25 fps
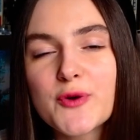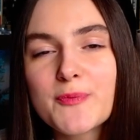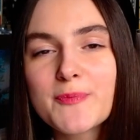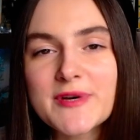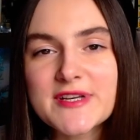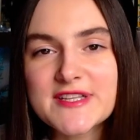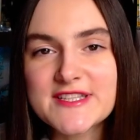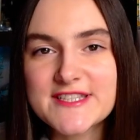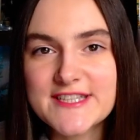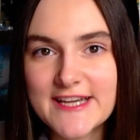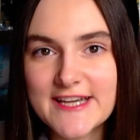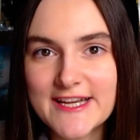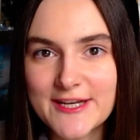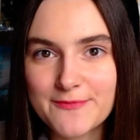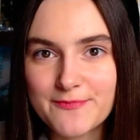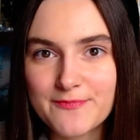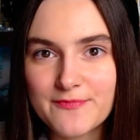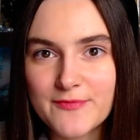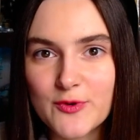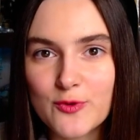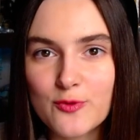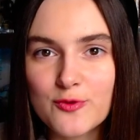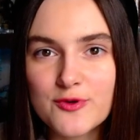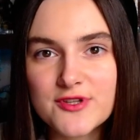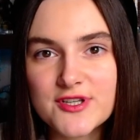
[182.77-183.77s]
поделим.
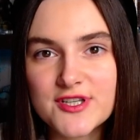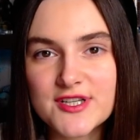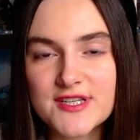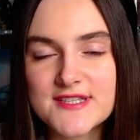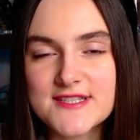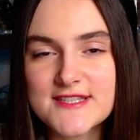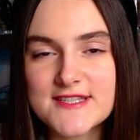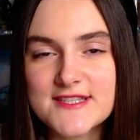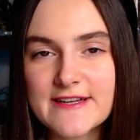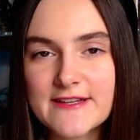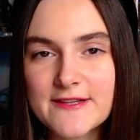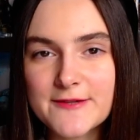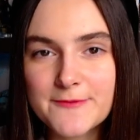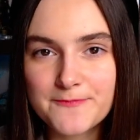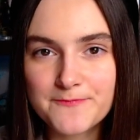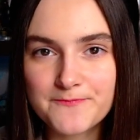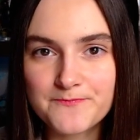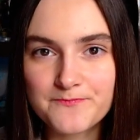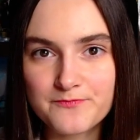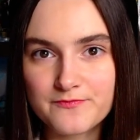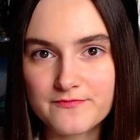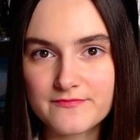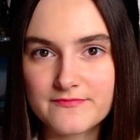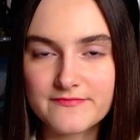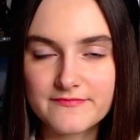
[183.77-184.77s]
Он хотел
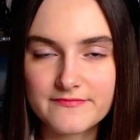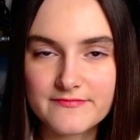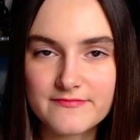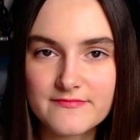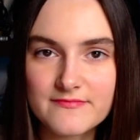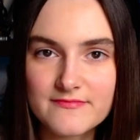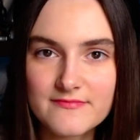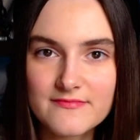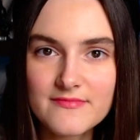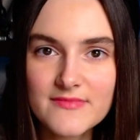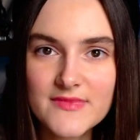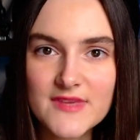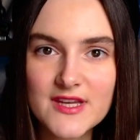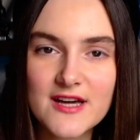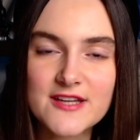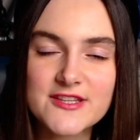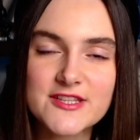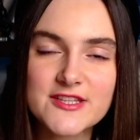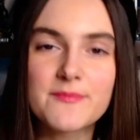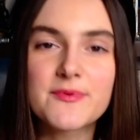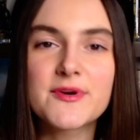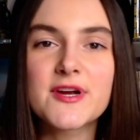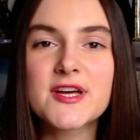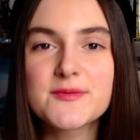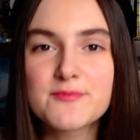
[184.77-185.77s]

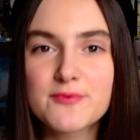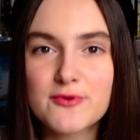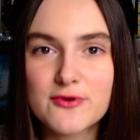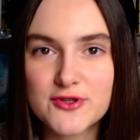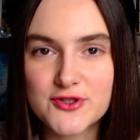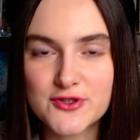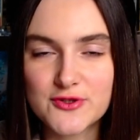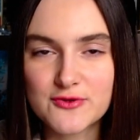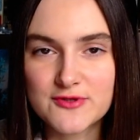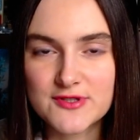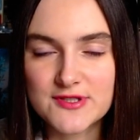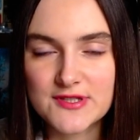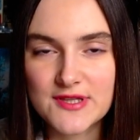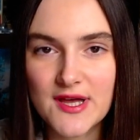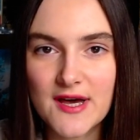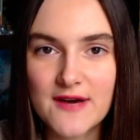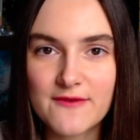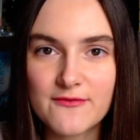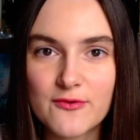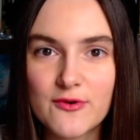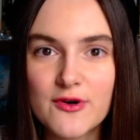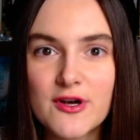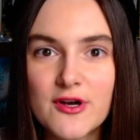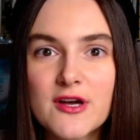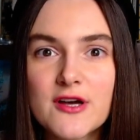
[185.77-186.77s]
отобрать прошлую
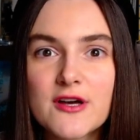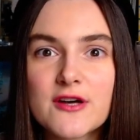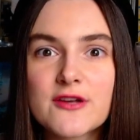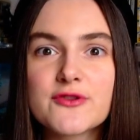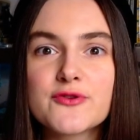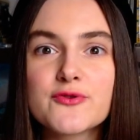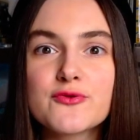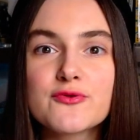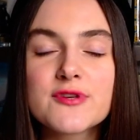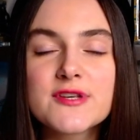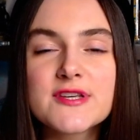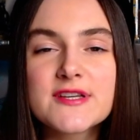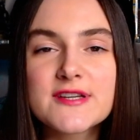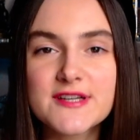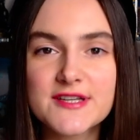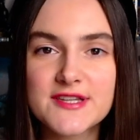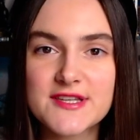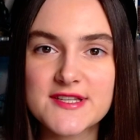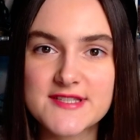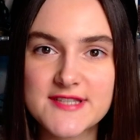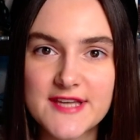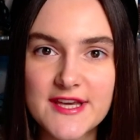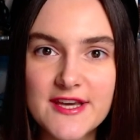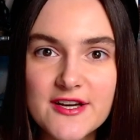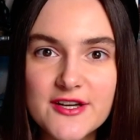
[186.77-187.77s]
славу других
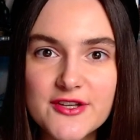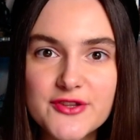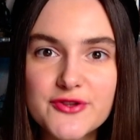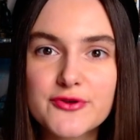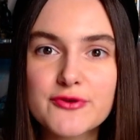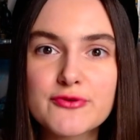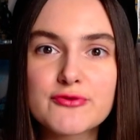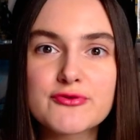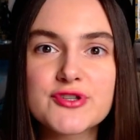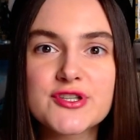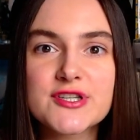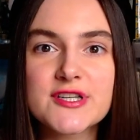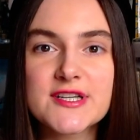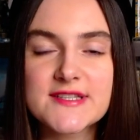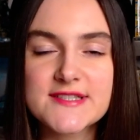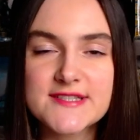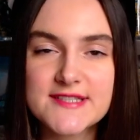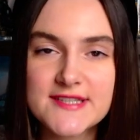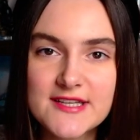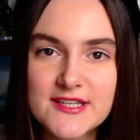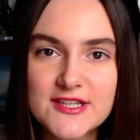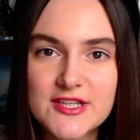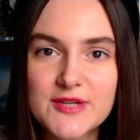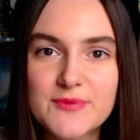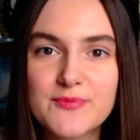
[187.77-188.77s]
князей, которые уже
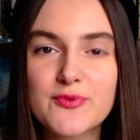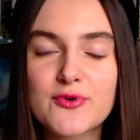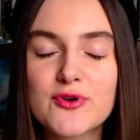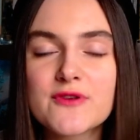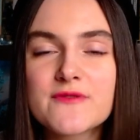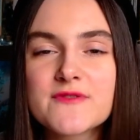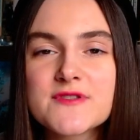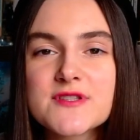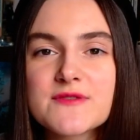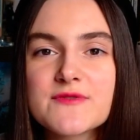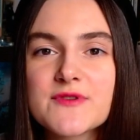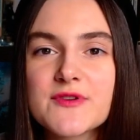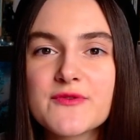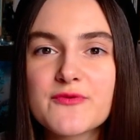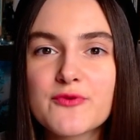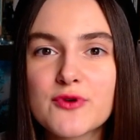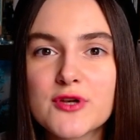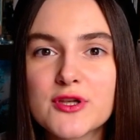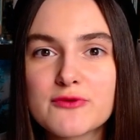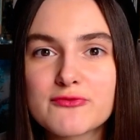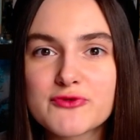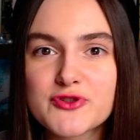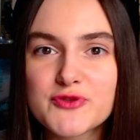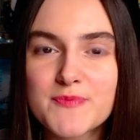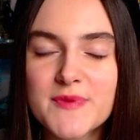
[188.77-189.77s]
ходили на половцев
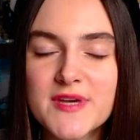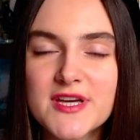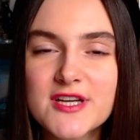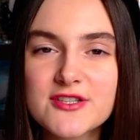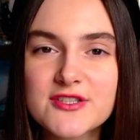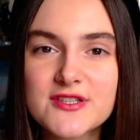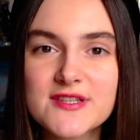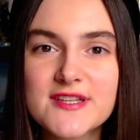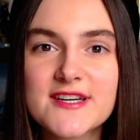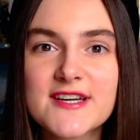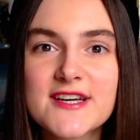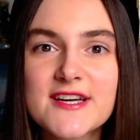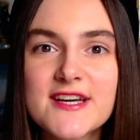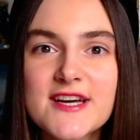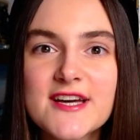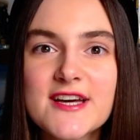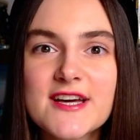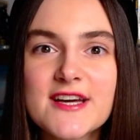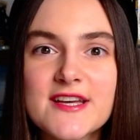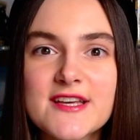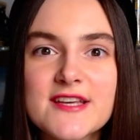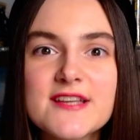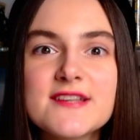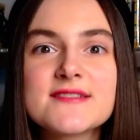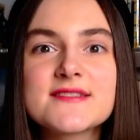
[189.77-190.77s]
довольно успешно,
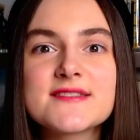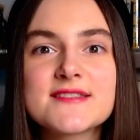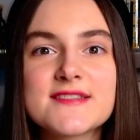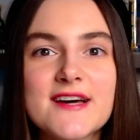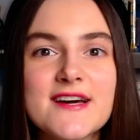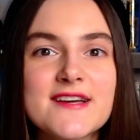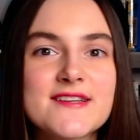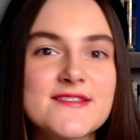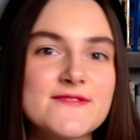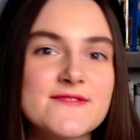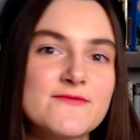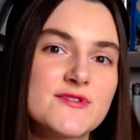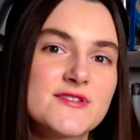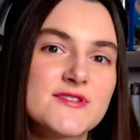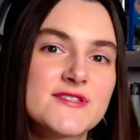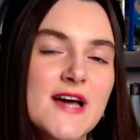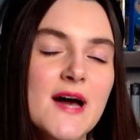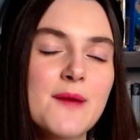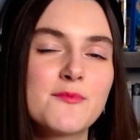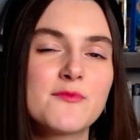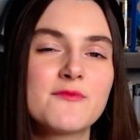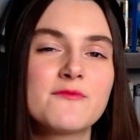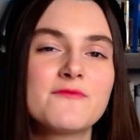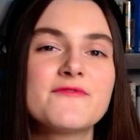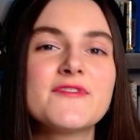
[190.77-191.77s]
и стать вот
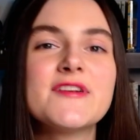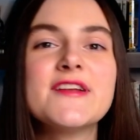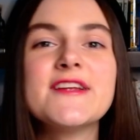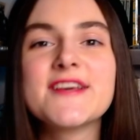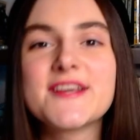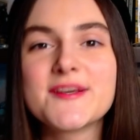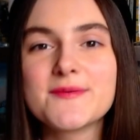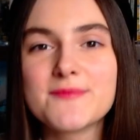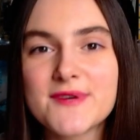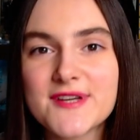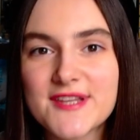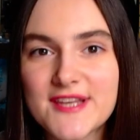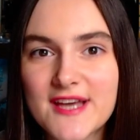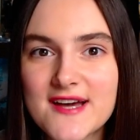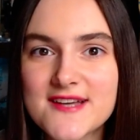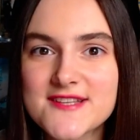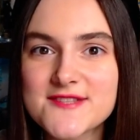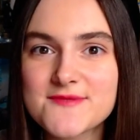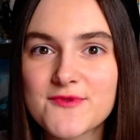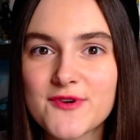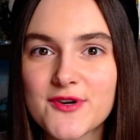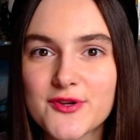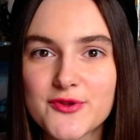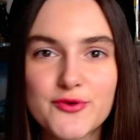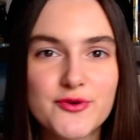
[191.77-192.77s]
самым великим
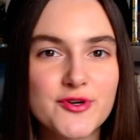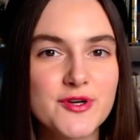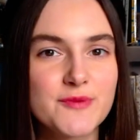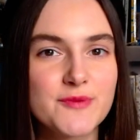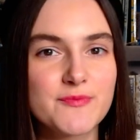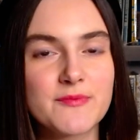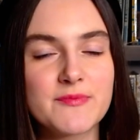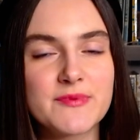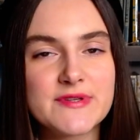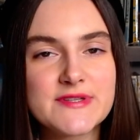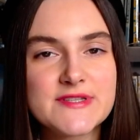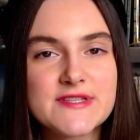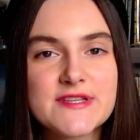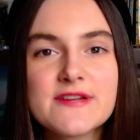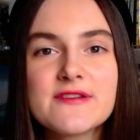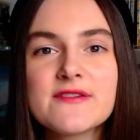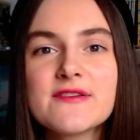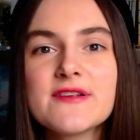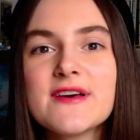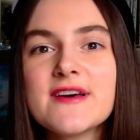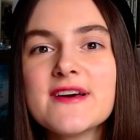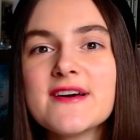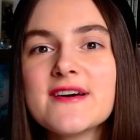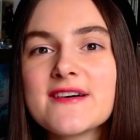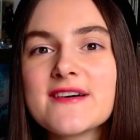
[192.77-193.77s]
князем, который победил
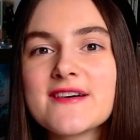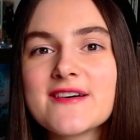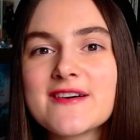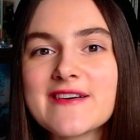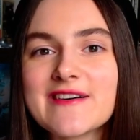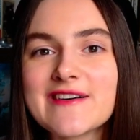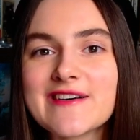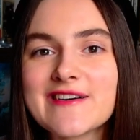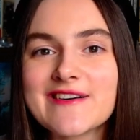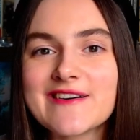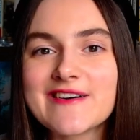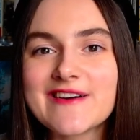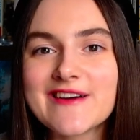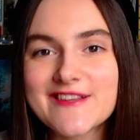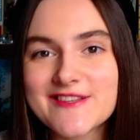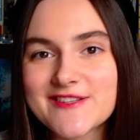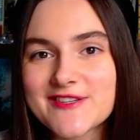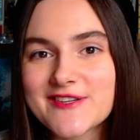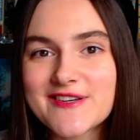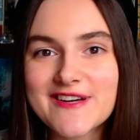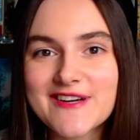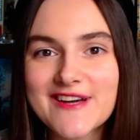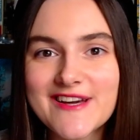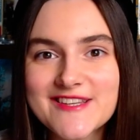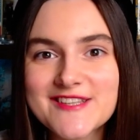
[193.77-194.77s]
э,
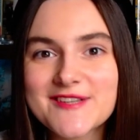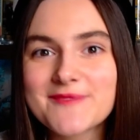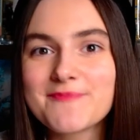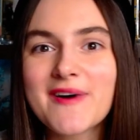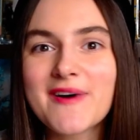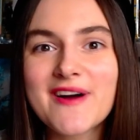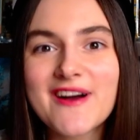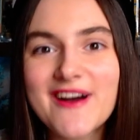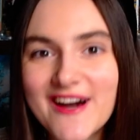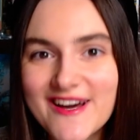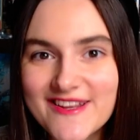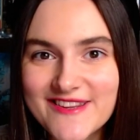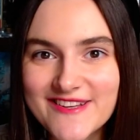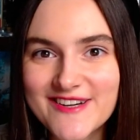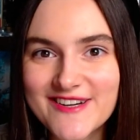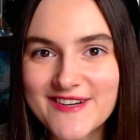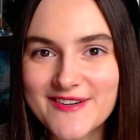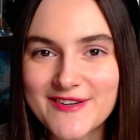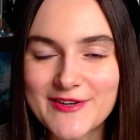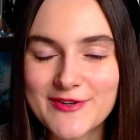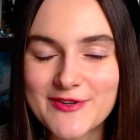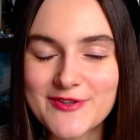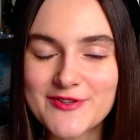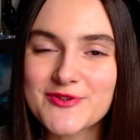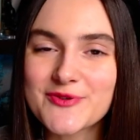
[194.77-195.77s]
этих, этих поганых,
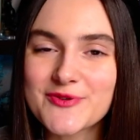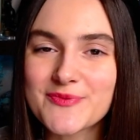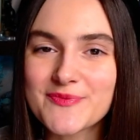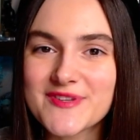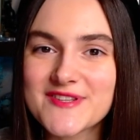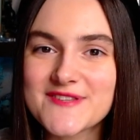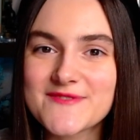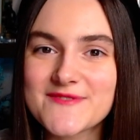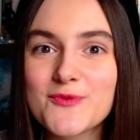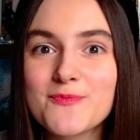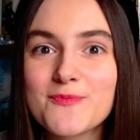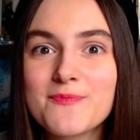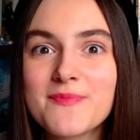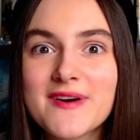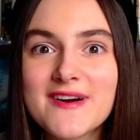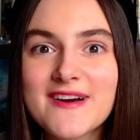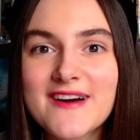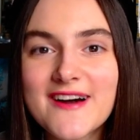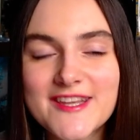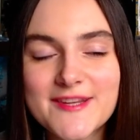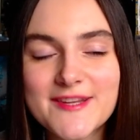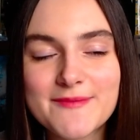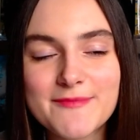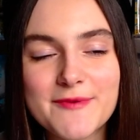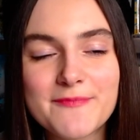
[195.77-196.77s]
их еще называют
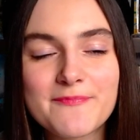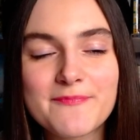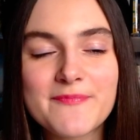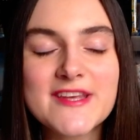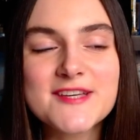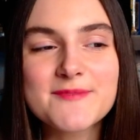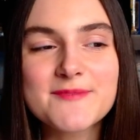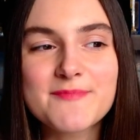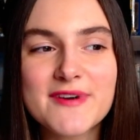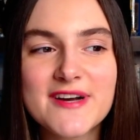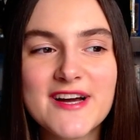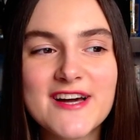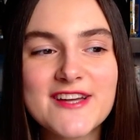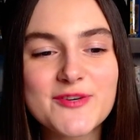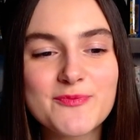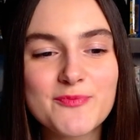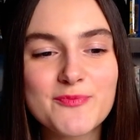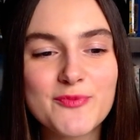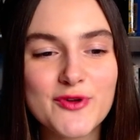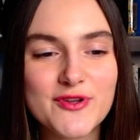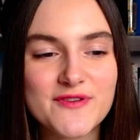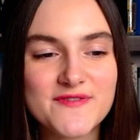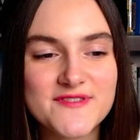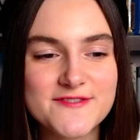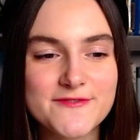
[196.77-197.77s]
погаными, этих поганых
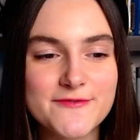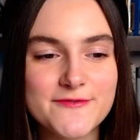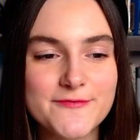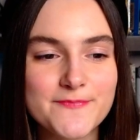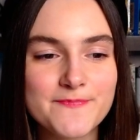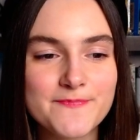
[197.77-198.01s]
половцев.